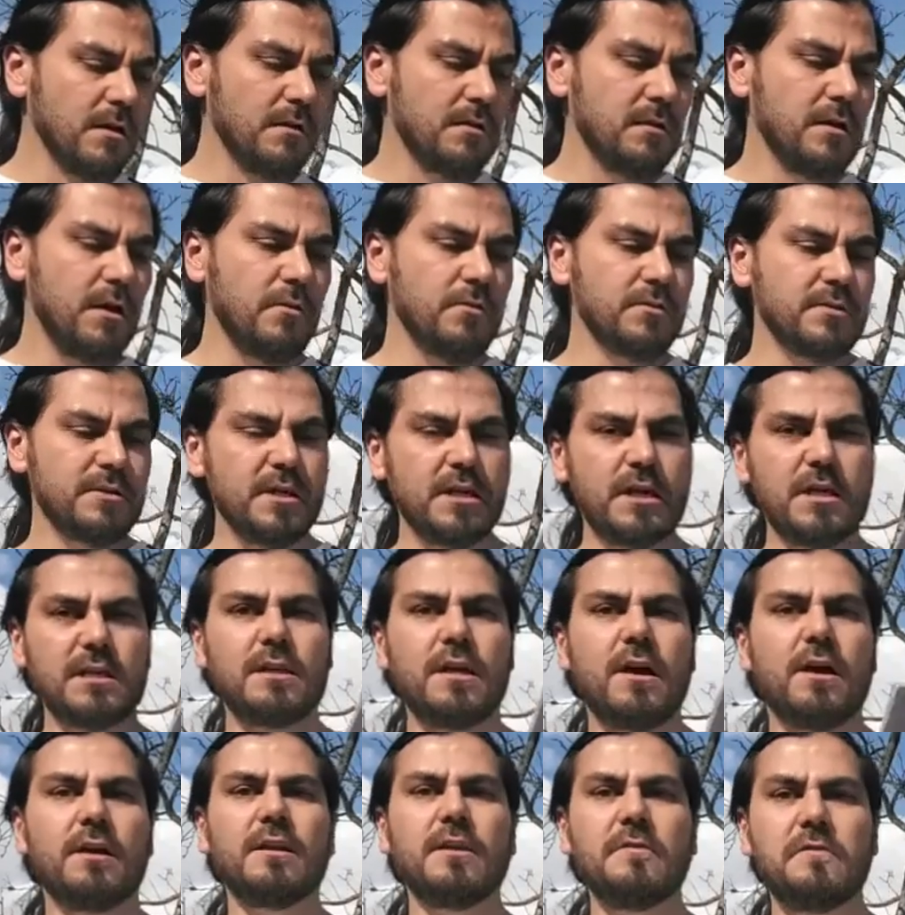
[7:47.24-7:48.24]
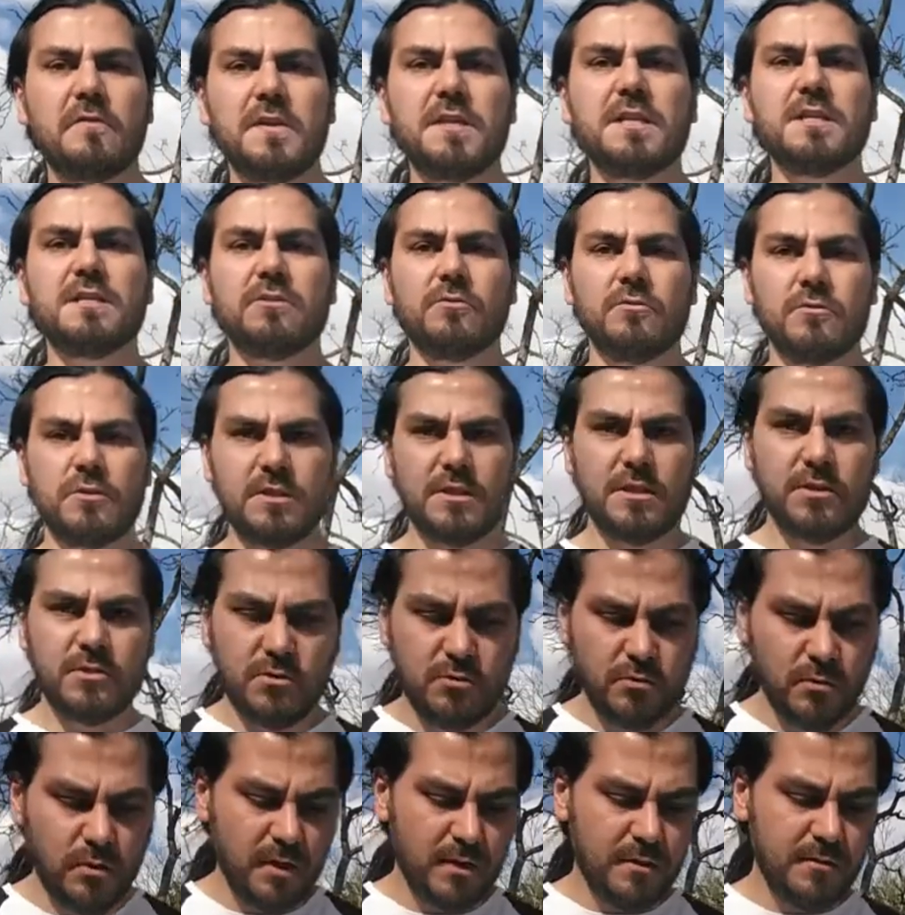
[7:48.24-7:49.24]
Então, isso aqui está uma definição de
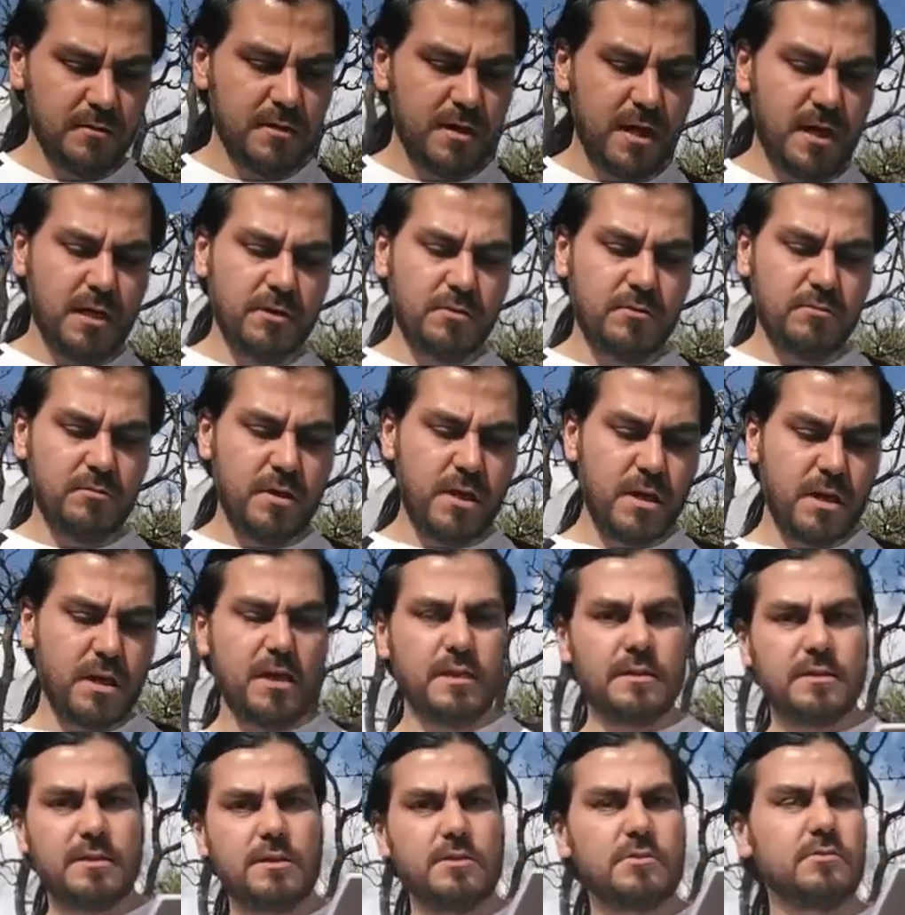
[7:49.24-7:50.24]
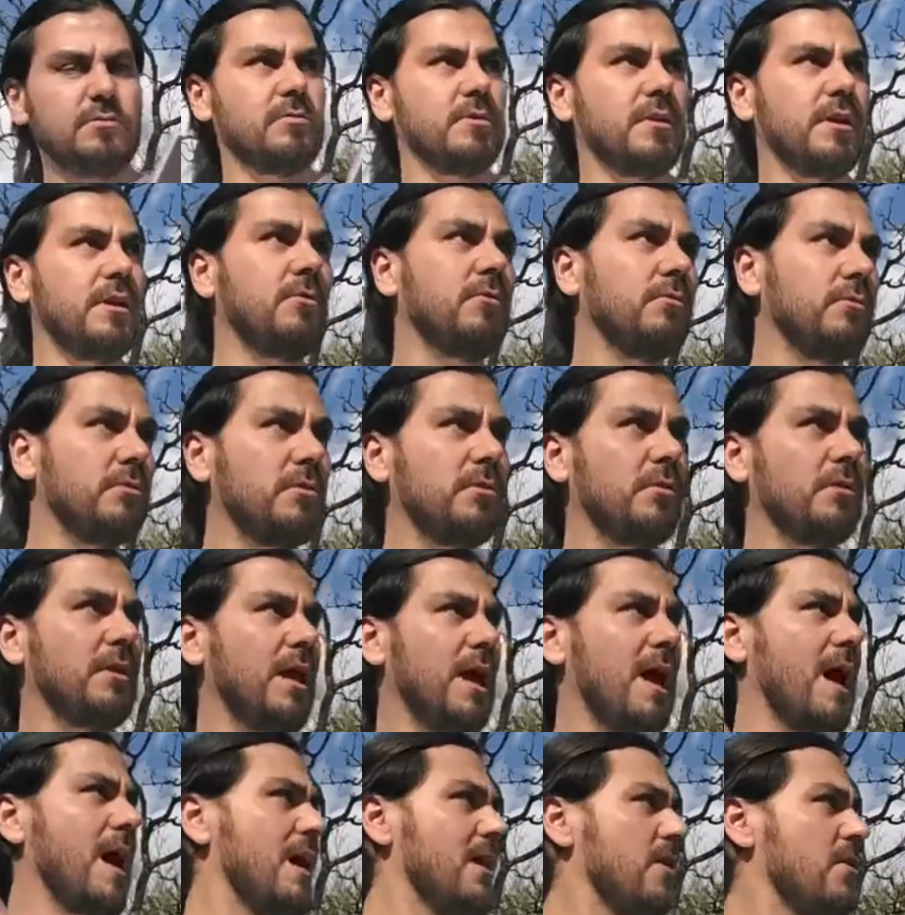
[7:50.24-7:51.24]
censura, certo? O que é censura? É
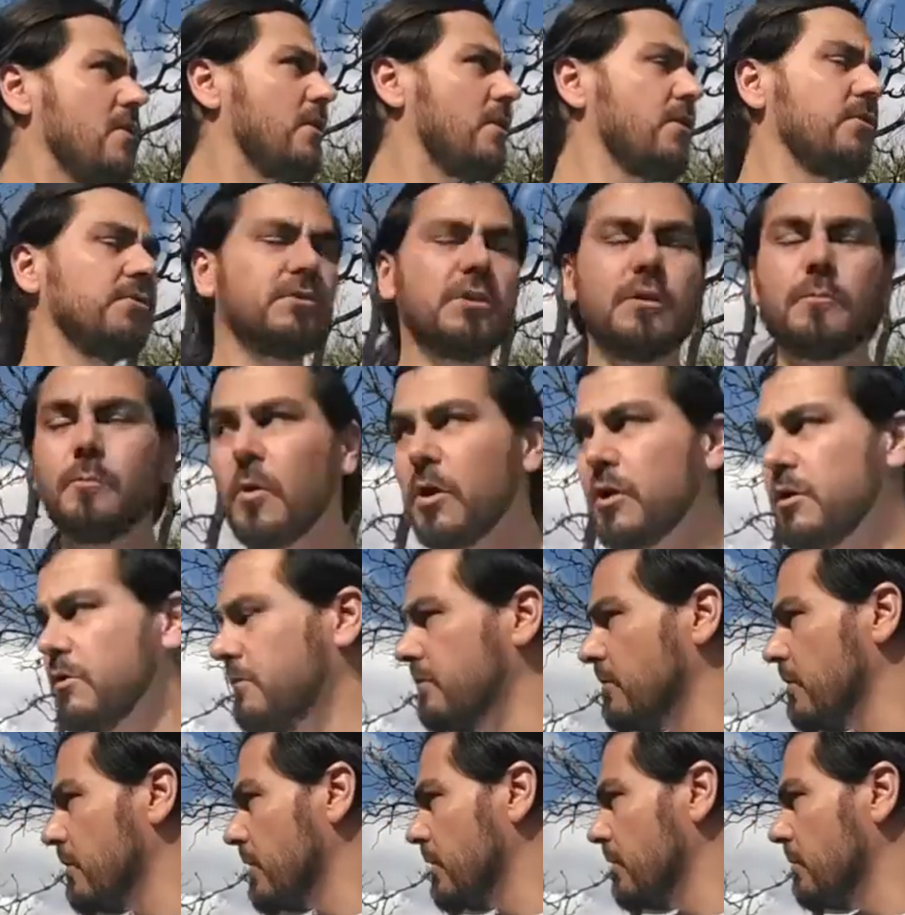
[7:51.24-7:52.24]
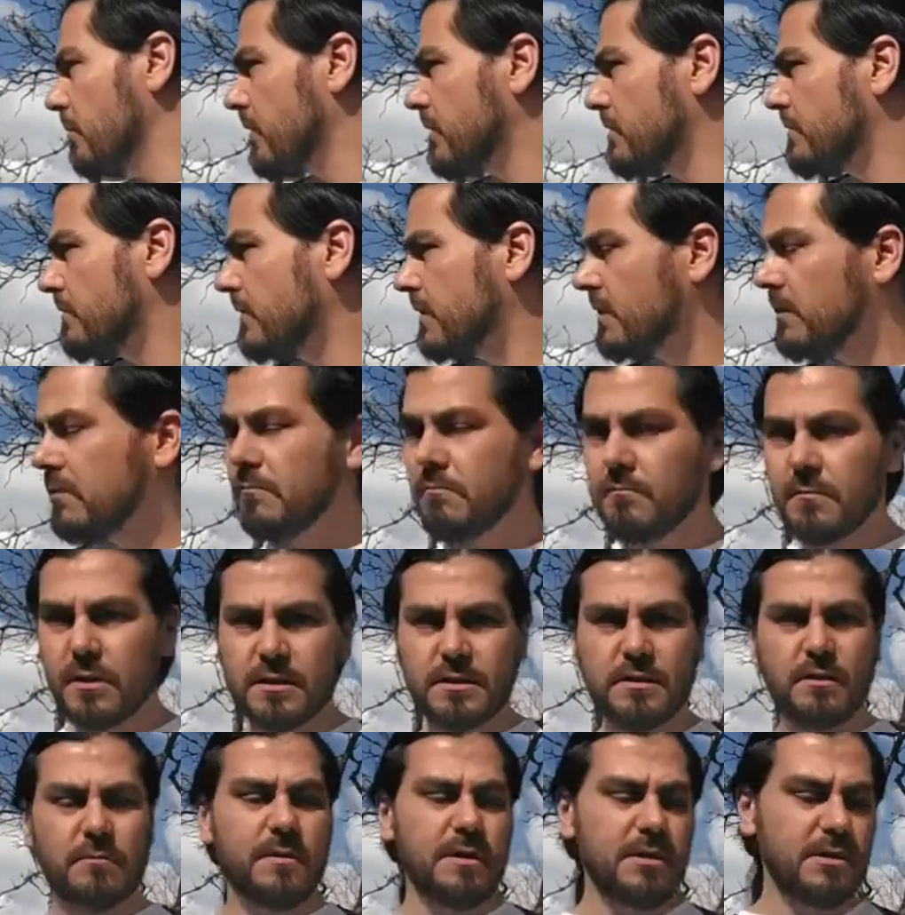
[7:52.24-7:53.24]
controlar o que os outros podem ver e o que não pode ver.
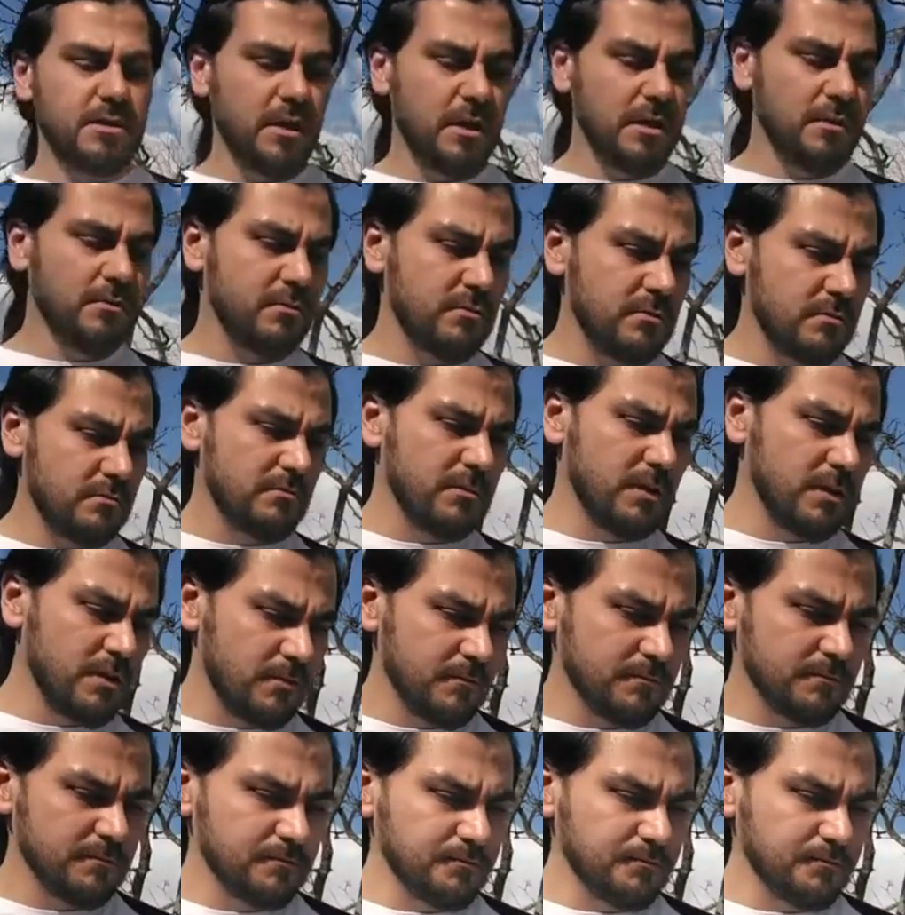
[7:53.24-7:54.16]
Basicamente é isso, né?